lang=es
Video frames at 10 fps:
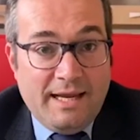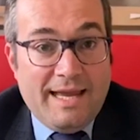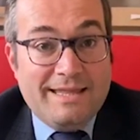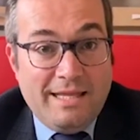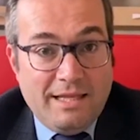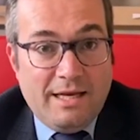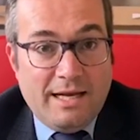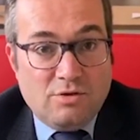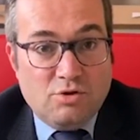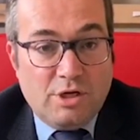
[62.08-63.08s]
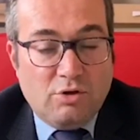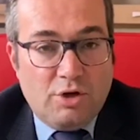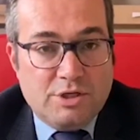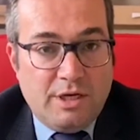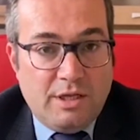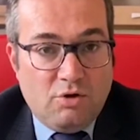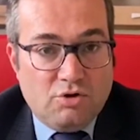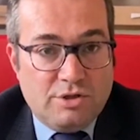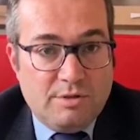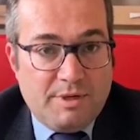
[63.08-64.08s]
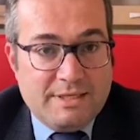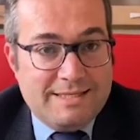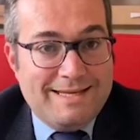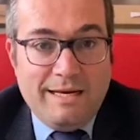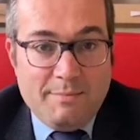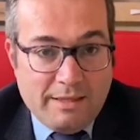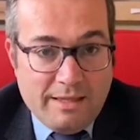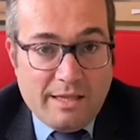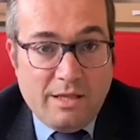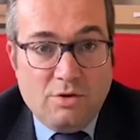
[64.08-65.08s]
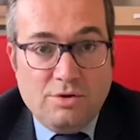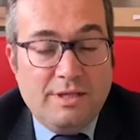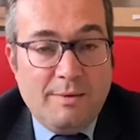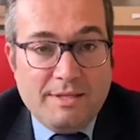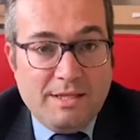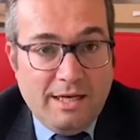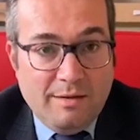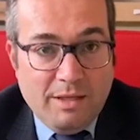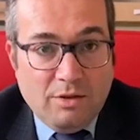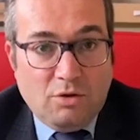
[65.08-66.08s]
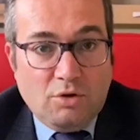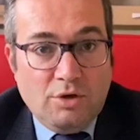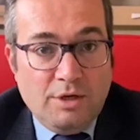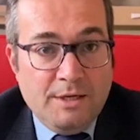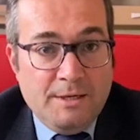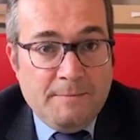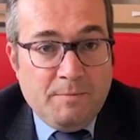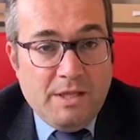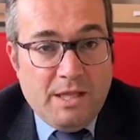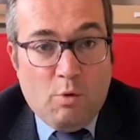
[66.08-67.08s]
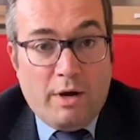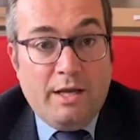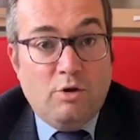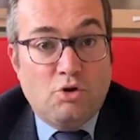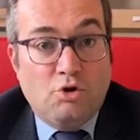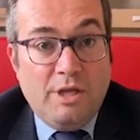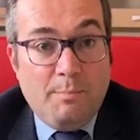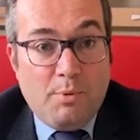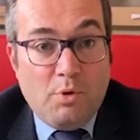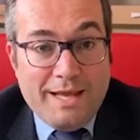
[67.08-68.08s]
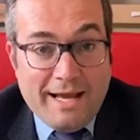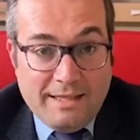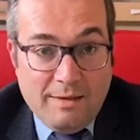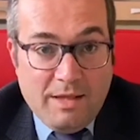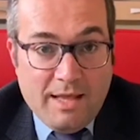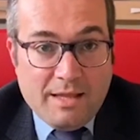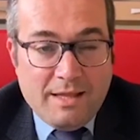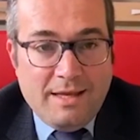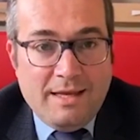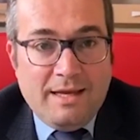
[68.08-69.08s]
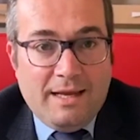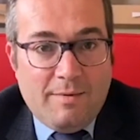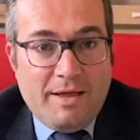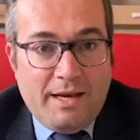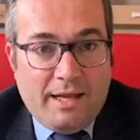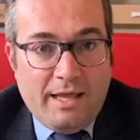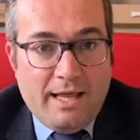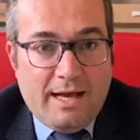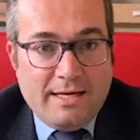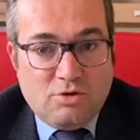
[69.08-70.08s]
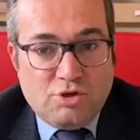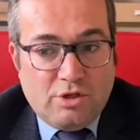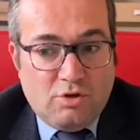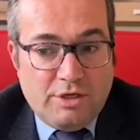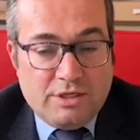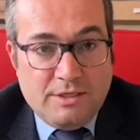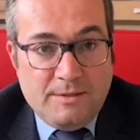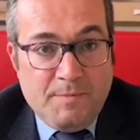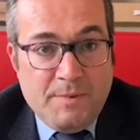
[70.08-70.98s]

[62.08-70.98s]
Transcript: que atienden a estos sectores críticos, empresas de climatización, de mantenimiento, y de cualquier otro tipo de actividad que va dirigida a estos sectores.